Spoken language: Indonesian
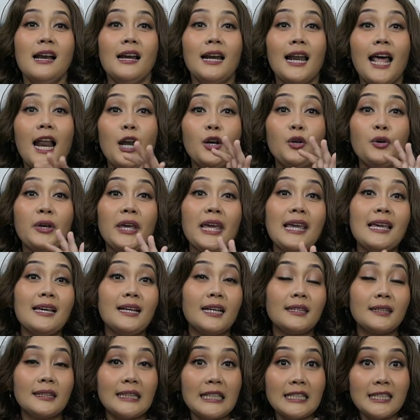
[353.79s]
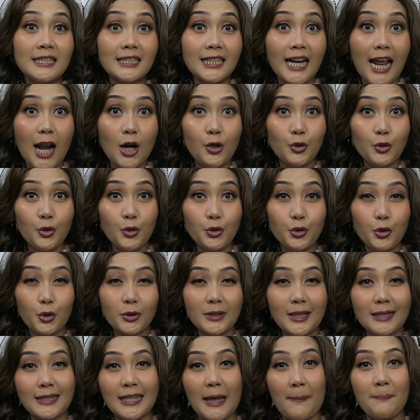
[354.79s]
Lalu ingetin selalu
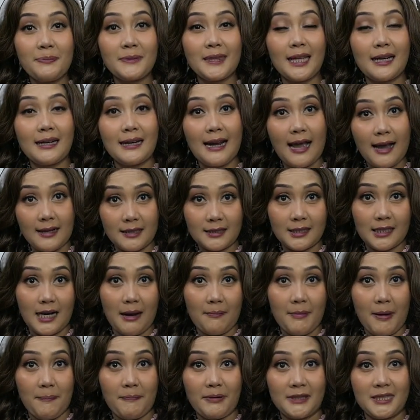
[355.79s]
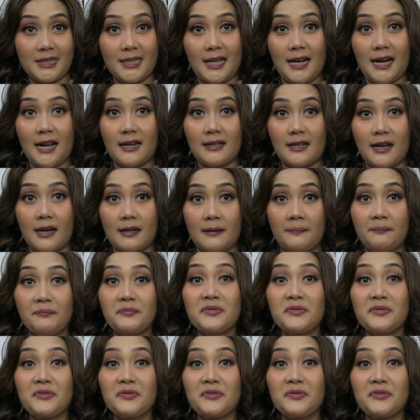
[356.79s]
untuk tetap tenang selama perjalanan.